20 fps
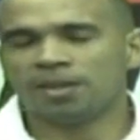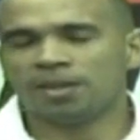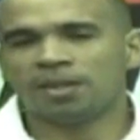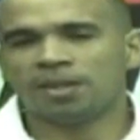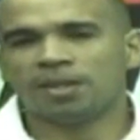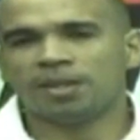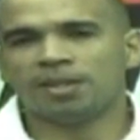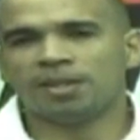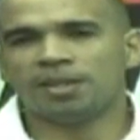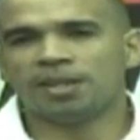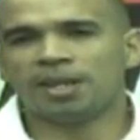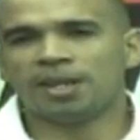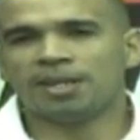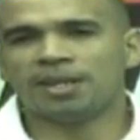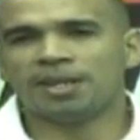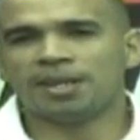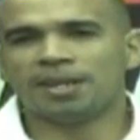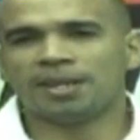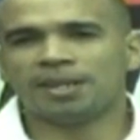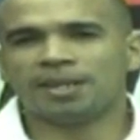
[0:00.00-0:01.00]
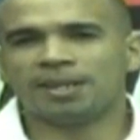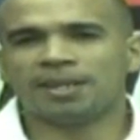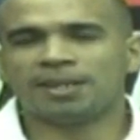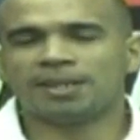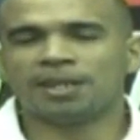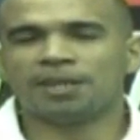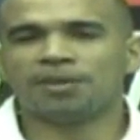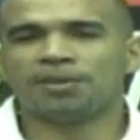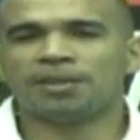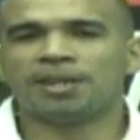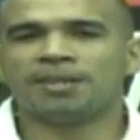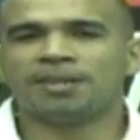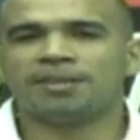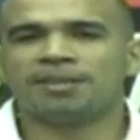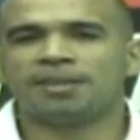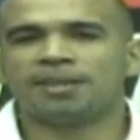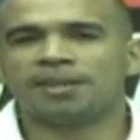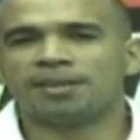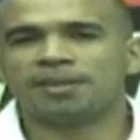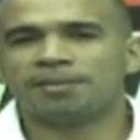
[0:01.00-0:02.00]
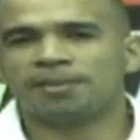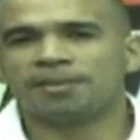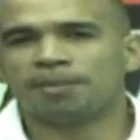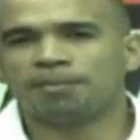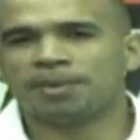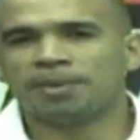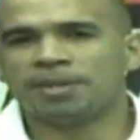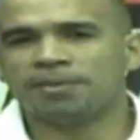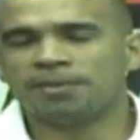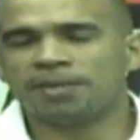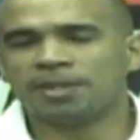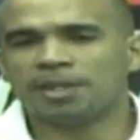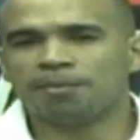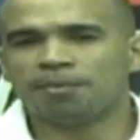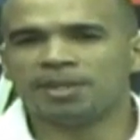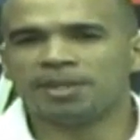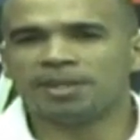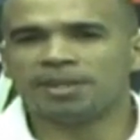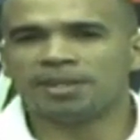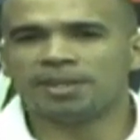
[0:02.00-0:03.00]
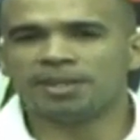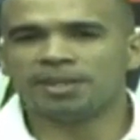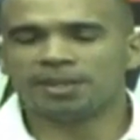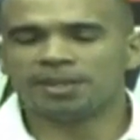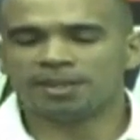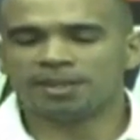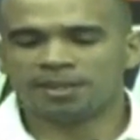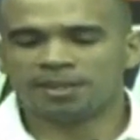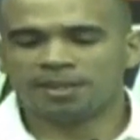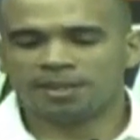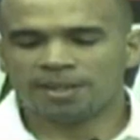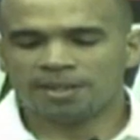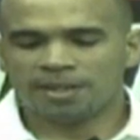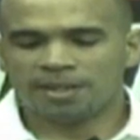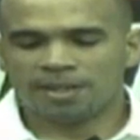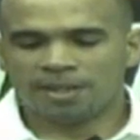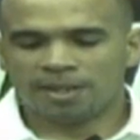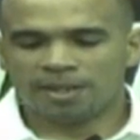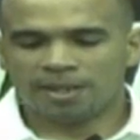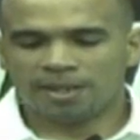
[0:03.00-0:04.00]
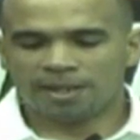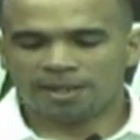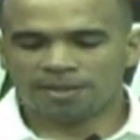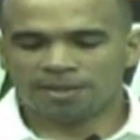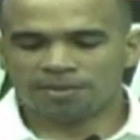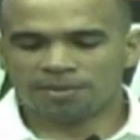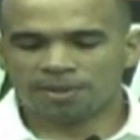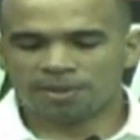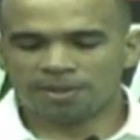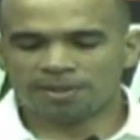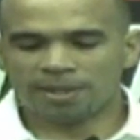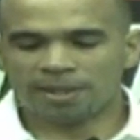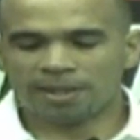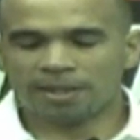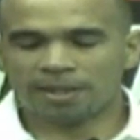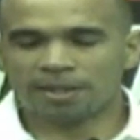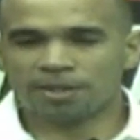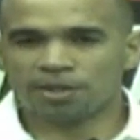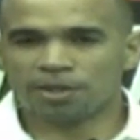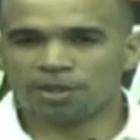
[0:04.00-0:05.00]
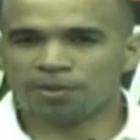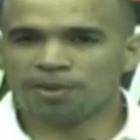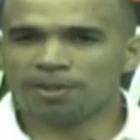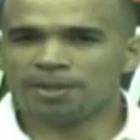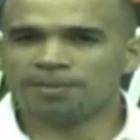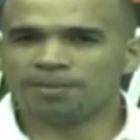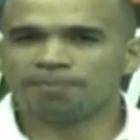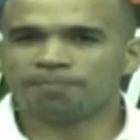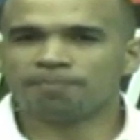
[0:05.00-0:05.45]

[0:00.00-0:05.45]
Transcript: y allá en el estado Táchira, específicamente en la ciudad de San Cristóbal,